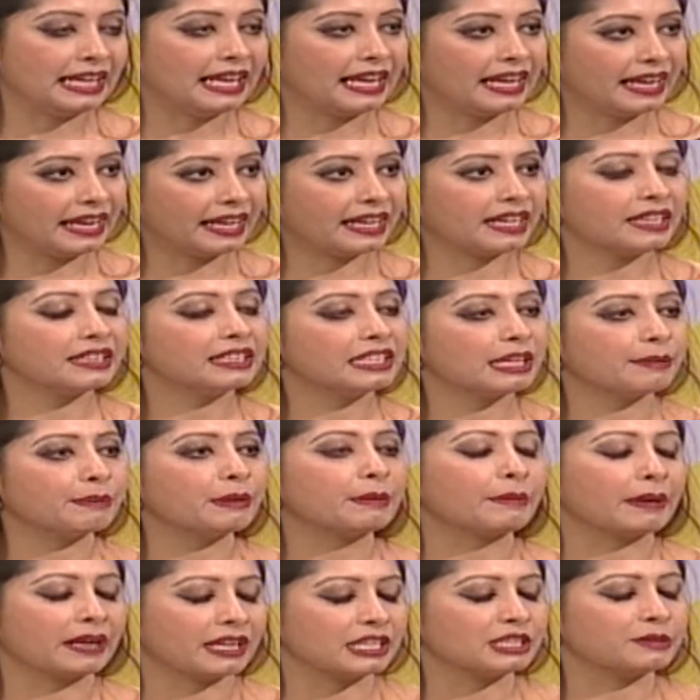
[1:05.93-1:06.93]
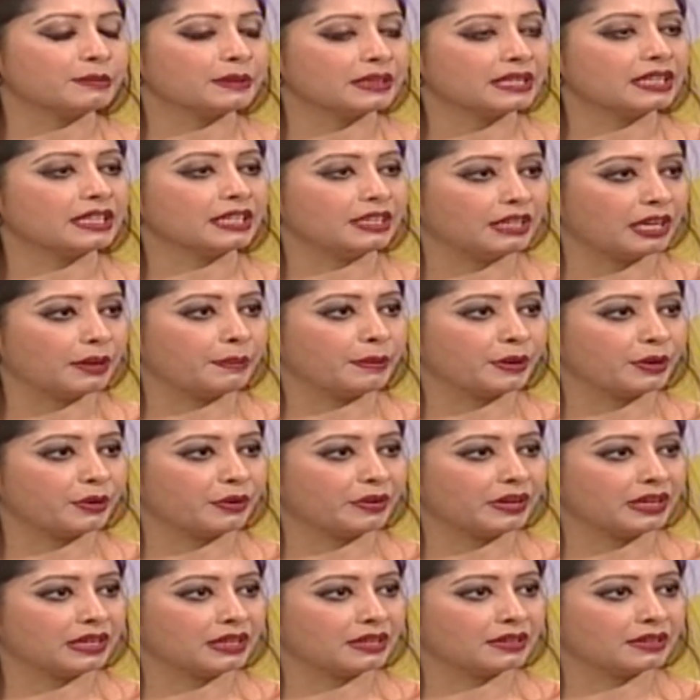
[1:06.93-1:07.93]
এক্ষেত্রে আপনার ম্যানেজমেন্টটা কীভাবে
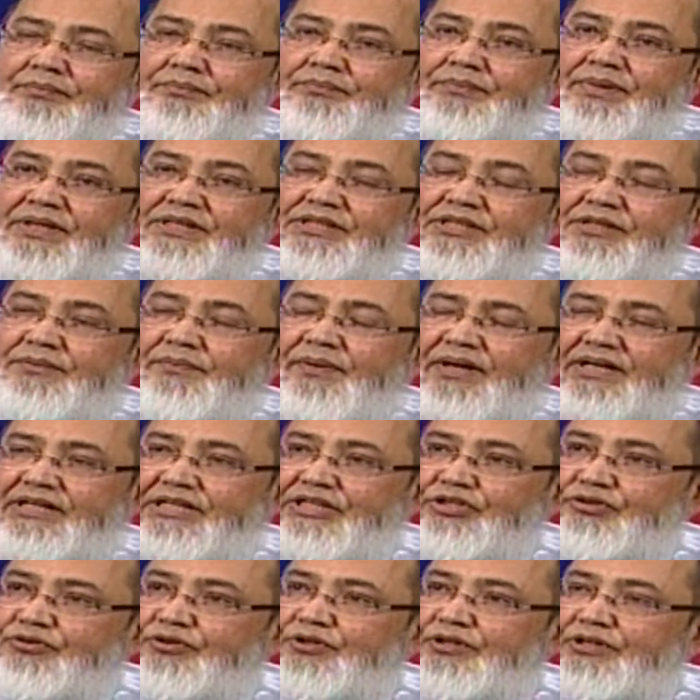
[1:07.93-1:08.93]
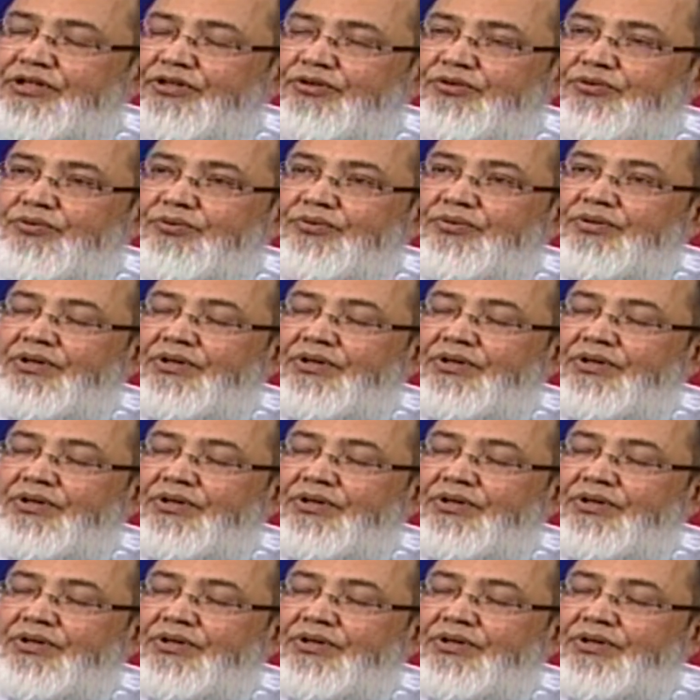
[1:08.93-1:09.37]
করেন বেশিরভাগ খিচুনি কিন্তু